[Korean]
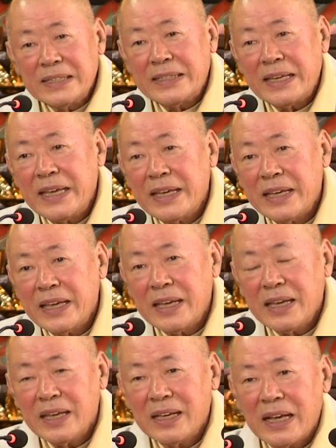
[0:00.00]

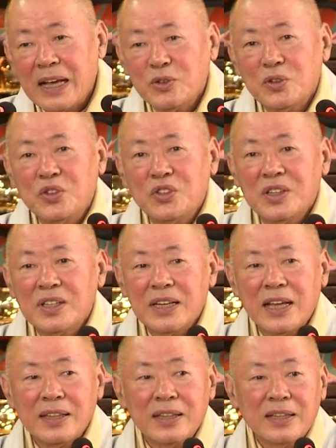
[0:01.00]
세계 아주
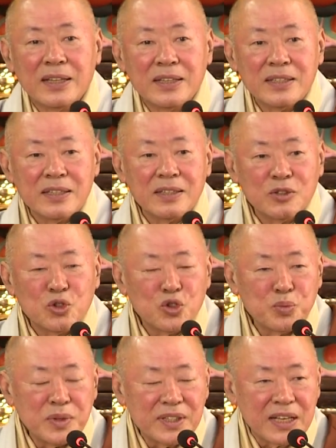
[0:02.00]
뛰어난 저
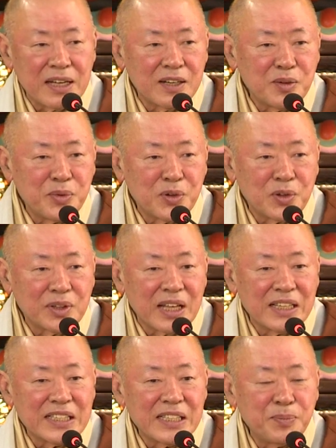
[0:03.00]
수미산을
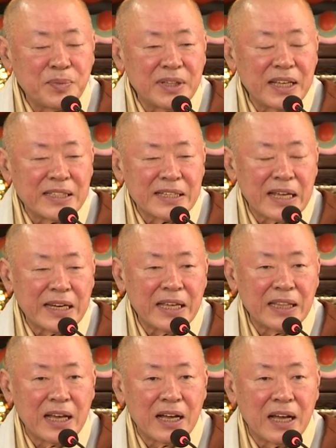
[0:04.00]
비롯한 10대
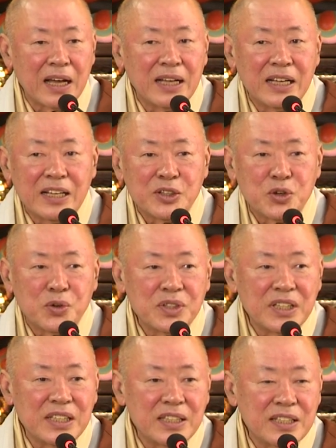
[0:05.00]
산에다가 초지,